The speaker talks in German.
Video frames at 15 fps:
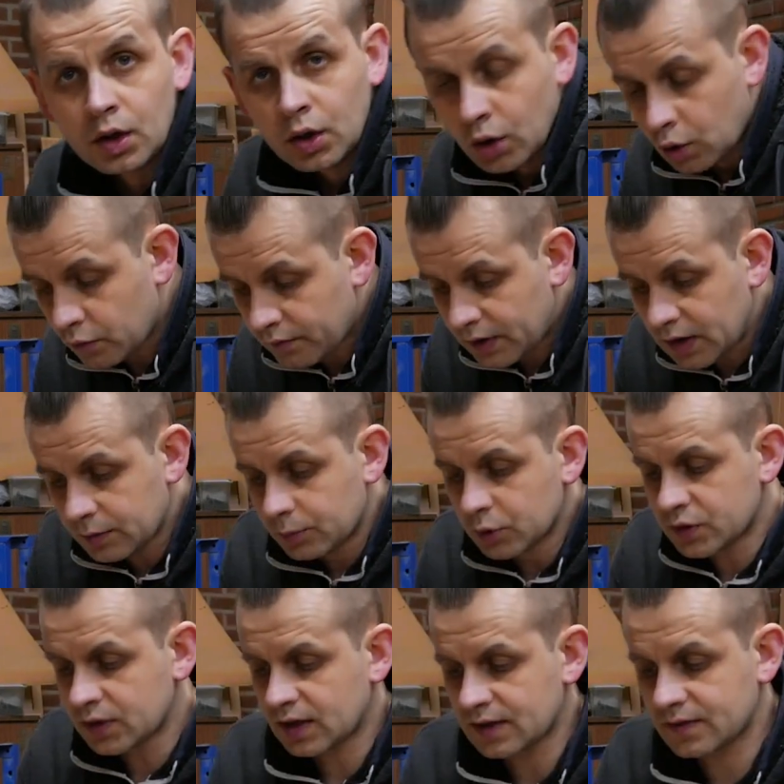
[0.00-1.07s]
Und weil ich
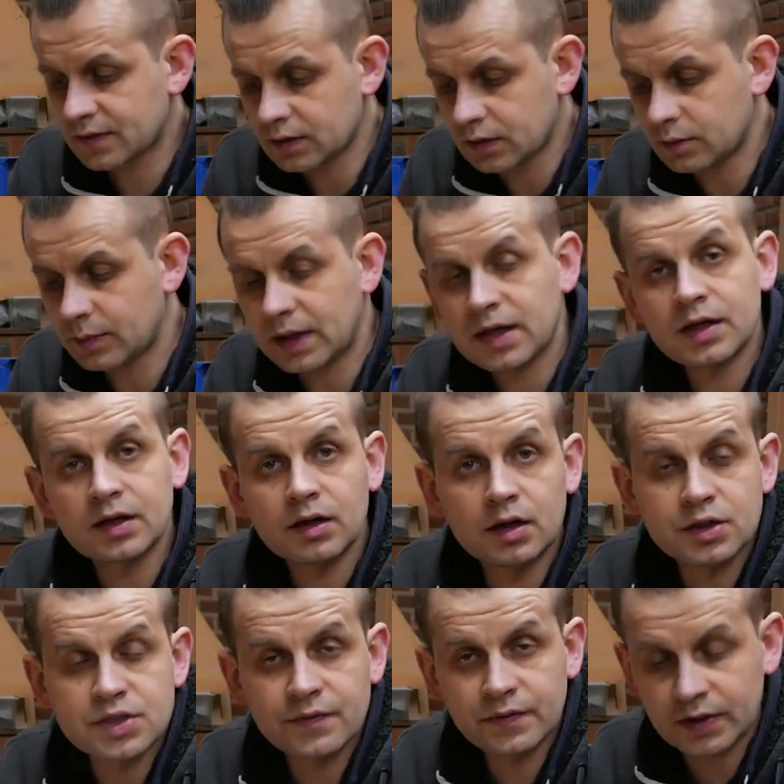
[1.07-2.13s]
möchte, dass äh, meine äh,
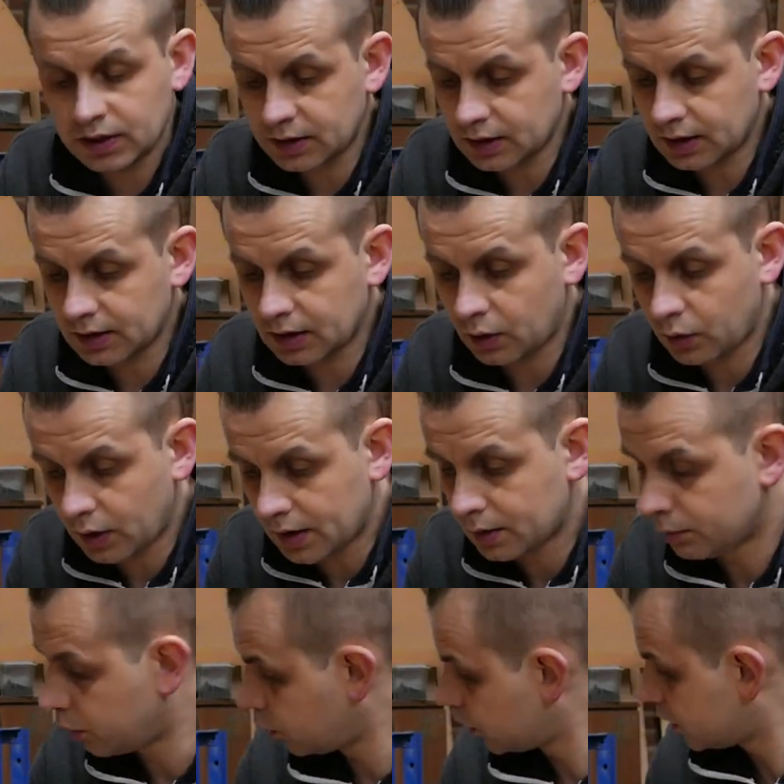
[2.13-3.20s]
Stifthalter hat auch
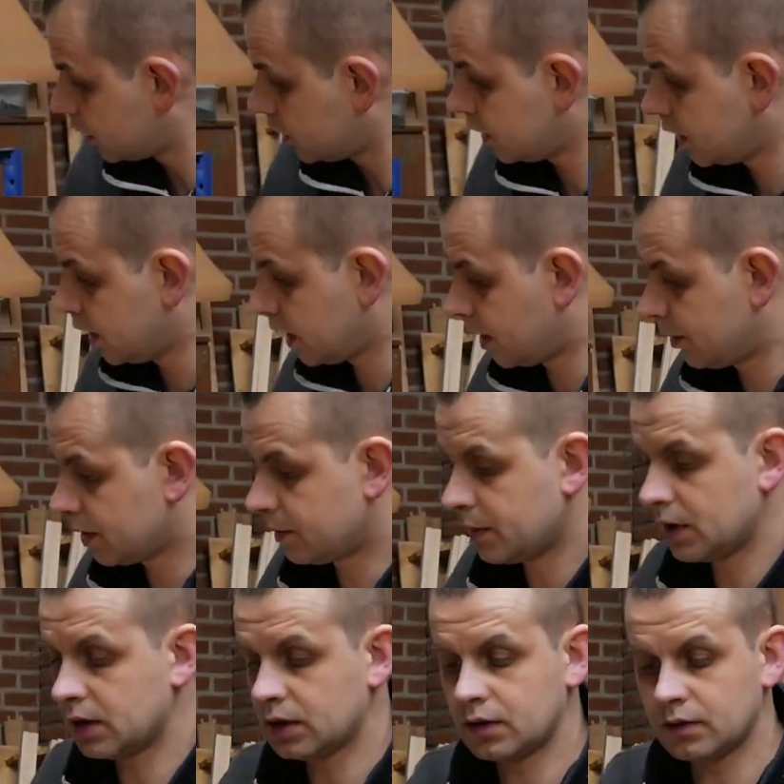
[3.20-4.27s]
einen Boden. Hier habe ich
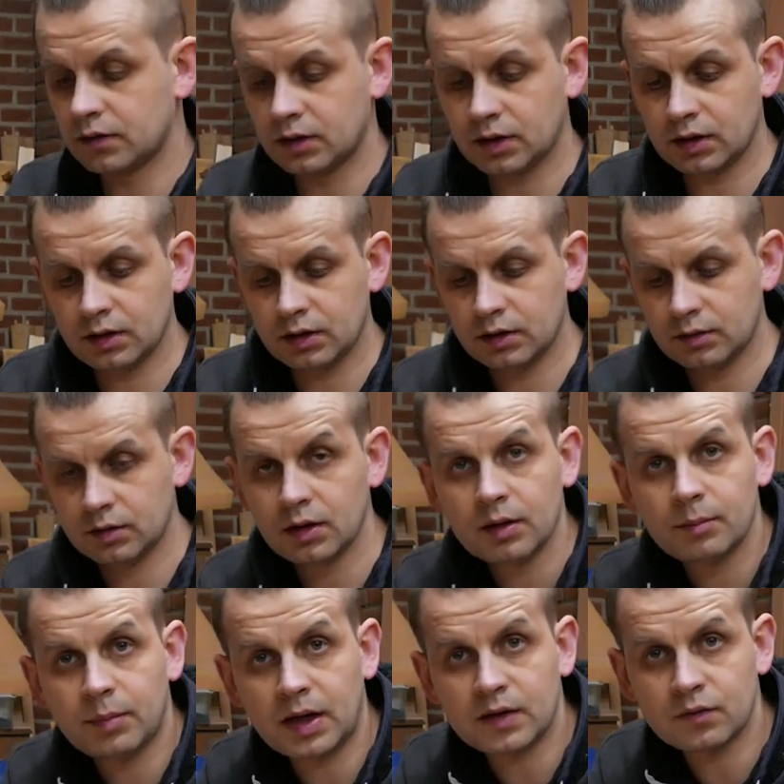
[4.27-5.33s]
mir
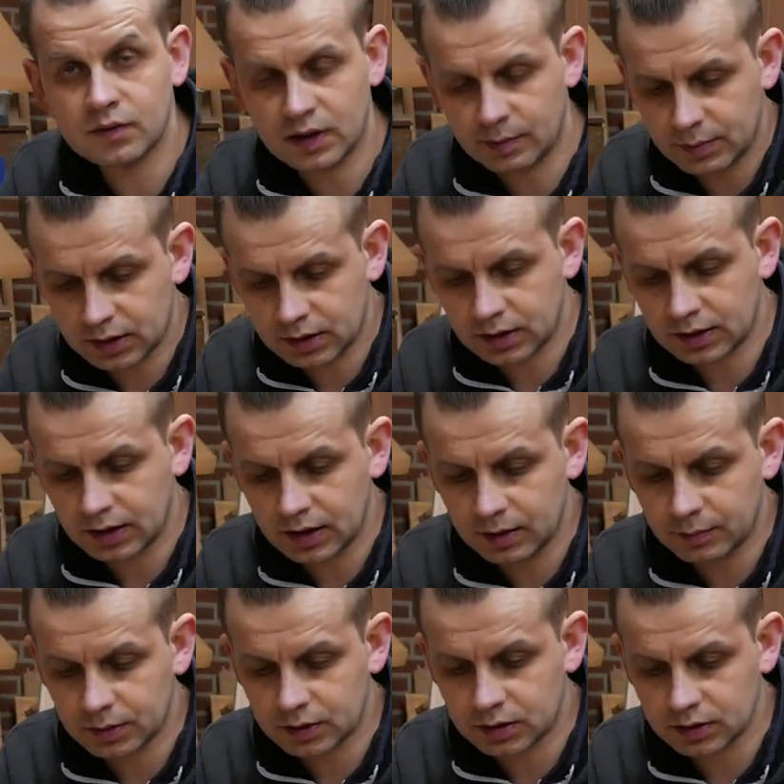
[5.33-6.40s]
ein paar
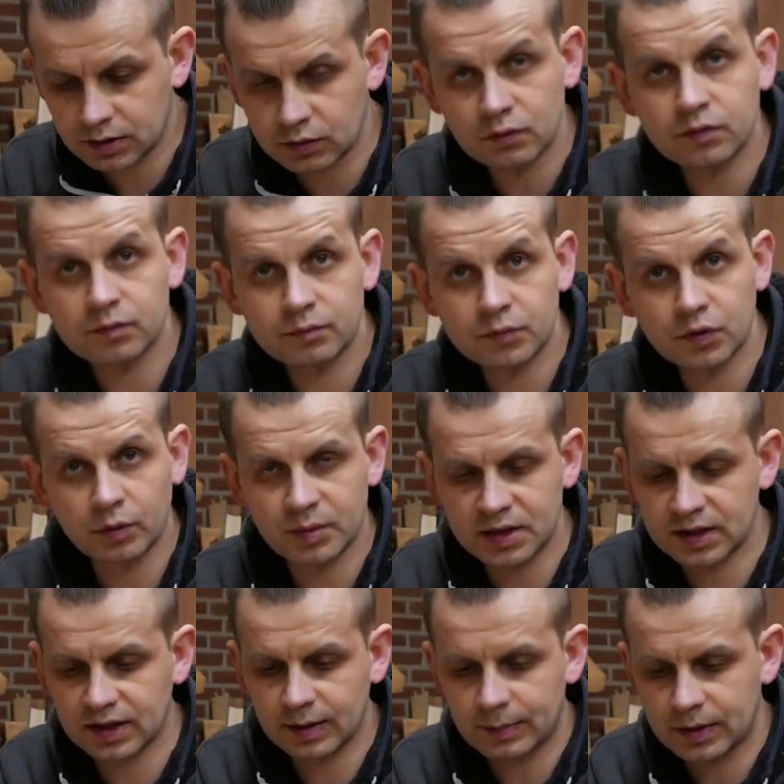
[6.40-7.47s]
zusammengeklebt, äh, nur so
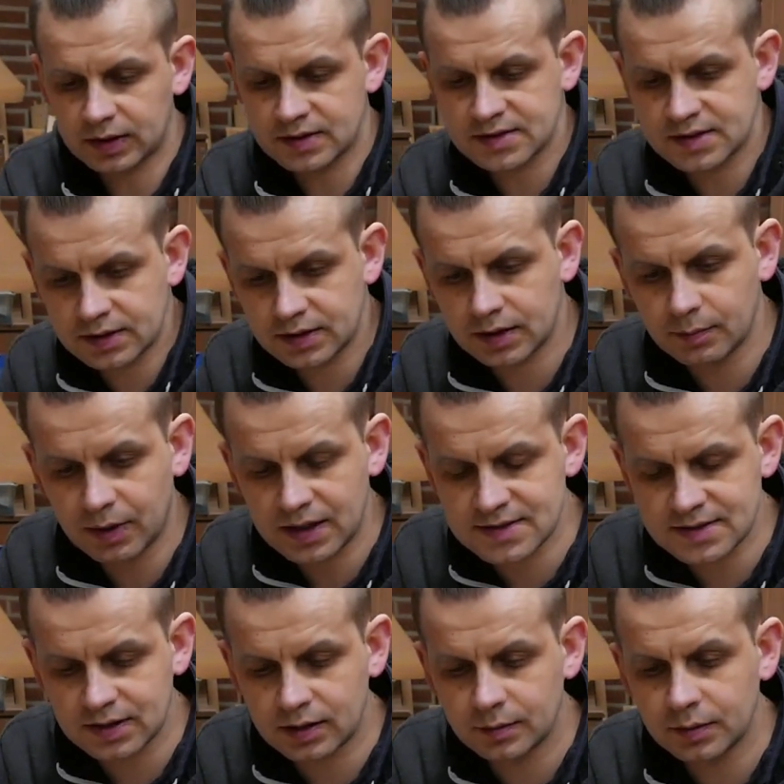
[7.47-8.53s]
mit Kreppern, dass ich die
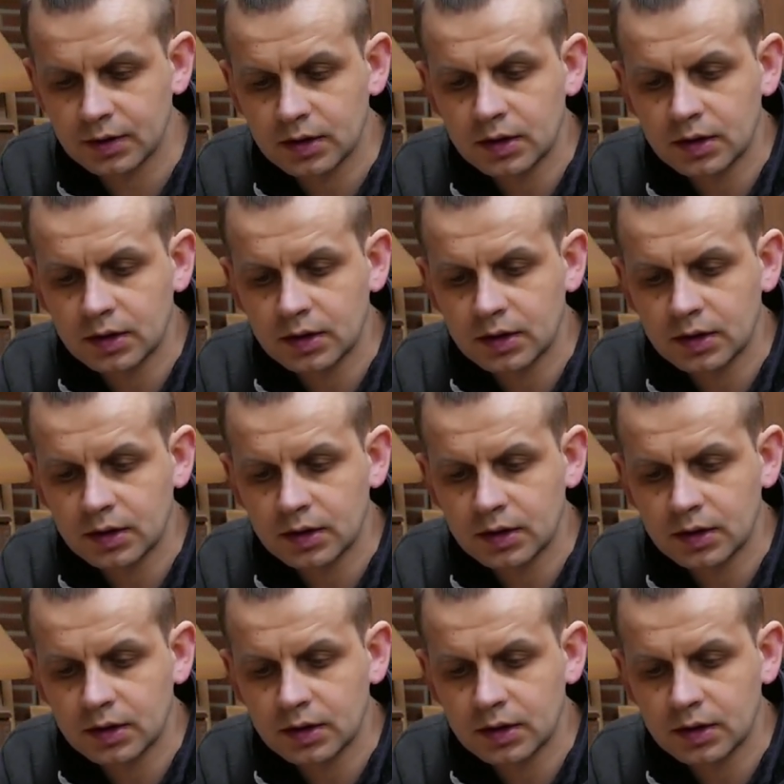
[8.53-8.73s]
Maß habe.